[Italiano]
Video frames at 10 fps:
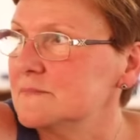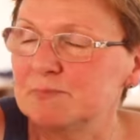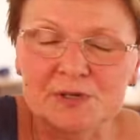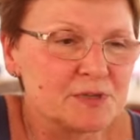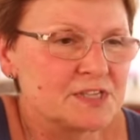
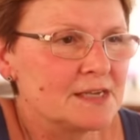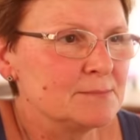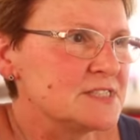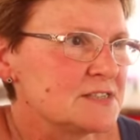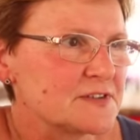i primi
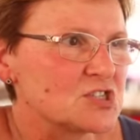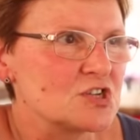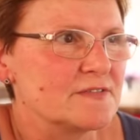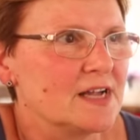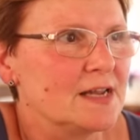tempi si
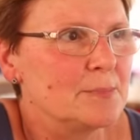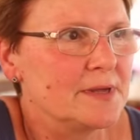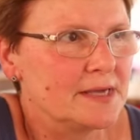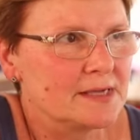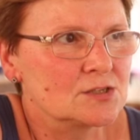faceva
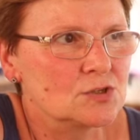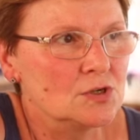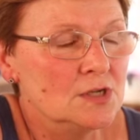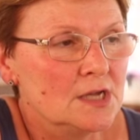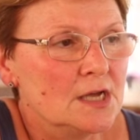
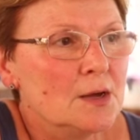all'aperto,